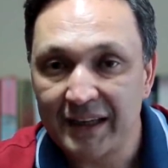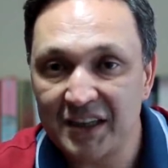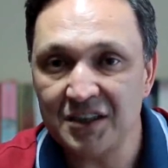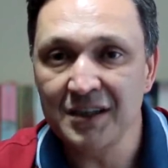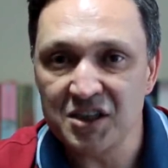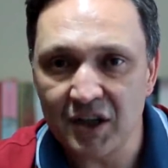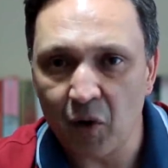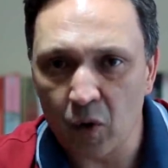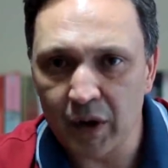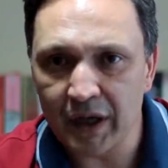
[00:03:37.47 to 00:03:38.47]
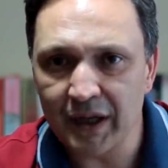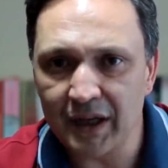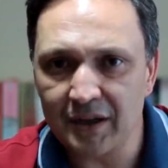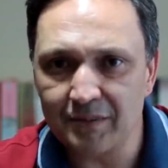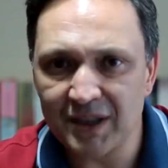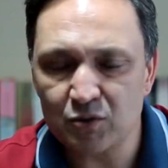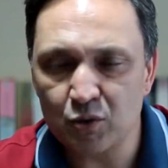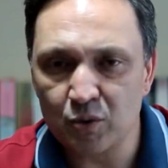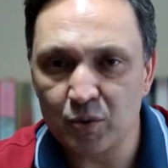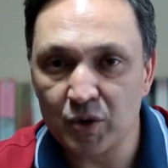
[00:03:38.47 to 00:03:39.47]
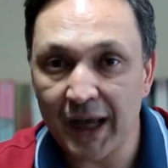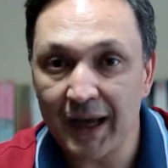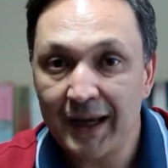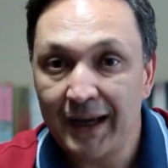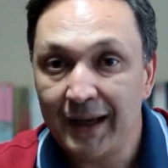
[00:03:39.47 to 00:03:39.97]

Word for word: İşin içine onların da girmesi durumunda